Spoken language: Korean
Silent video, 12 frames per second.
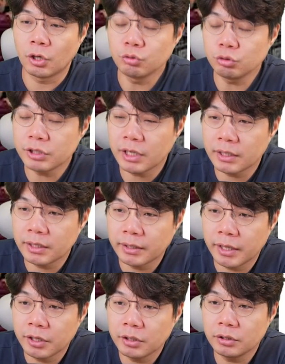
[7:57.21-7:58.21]
영국
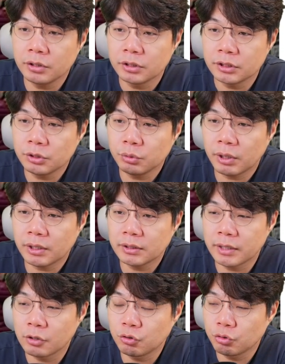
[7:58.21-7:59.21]
이야기인데요.
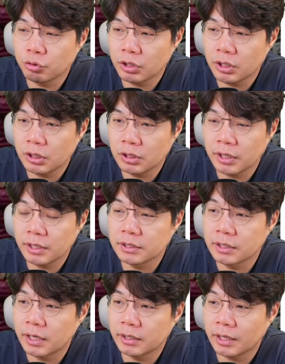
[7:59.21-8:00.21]
신용카드 대출이 크게
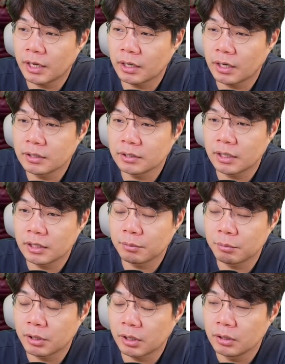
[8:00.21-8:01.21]
증가했다라는
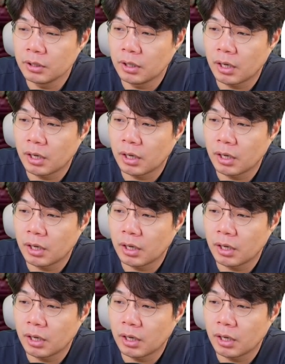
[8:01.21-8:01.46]
이야기입니다.